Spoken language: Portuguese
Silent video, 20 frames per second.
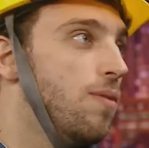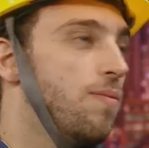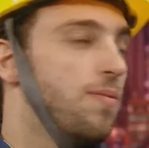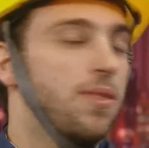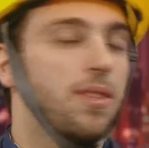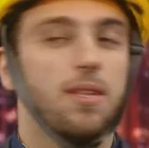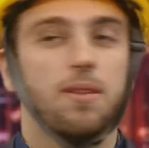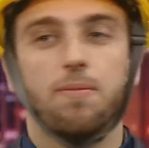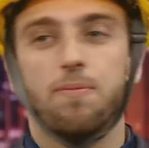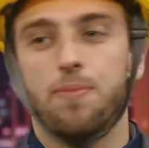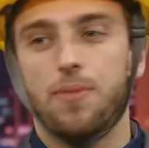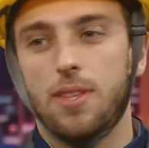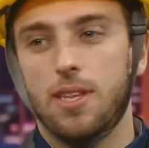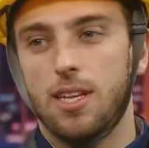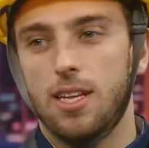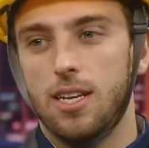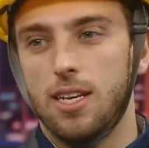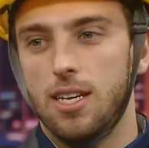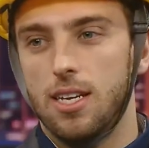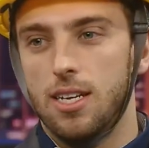usando isso para sua
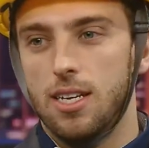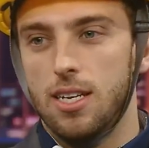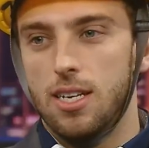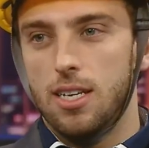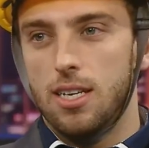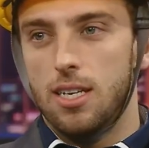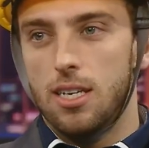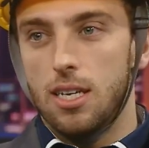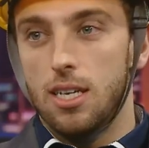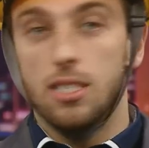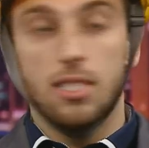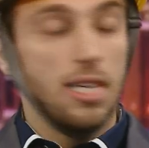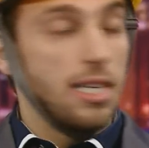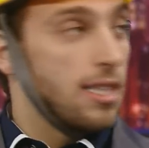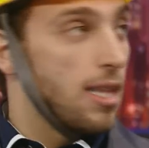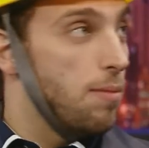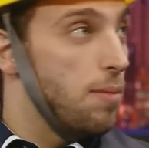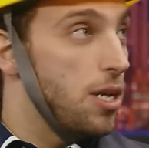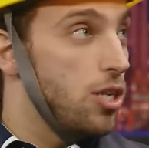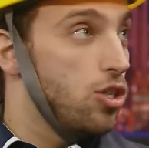campanha?
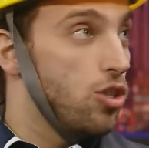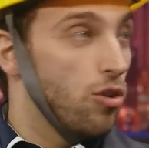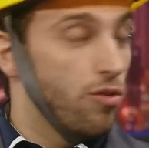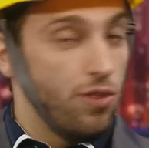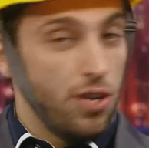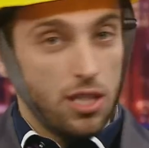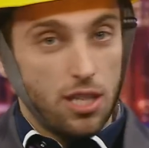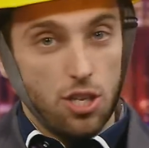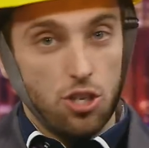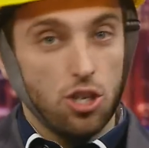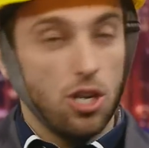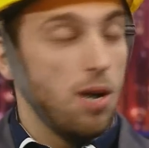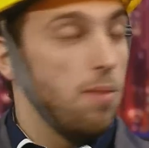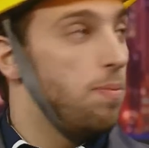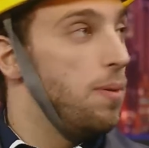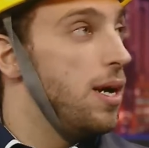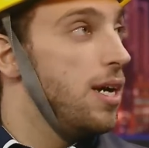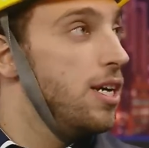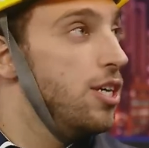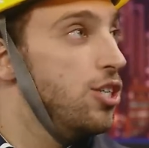Exatamente, tem um VT de
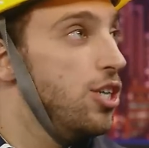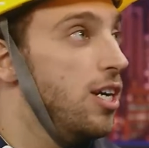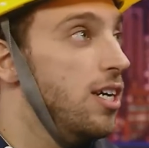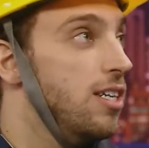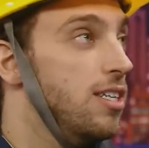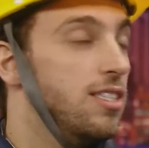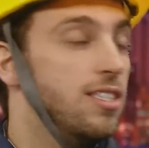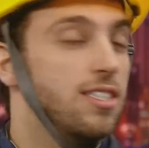campanha já.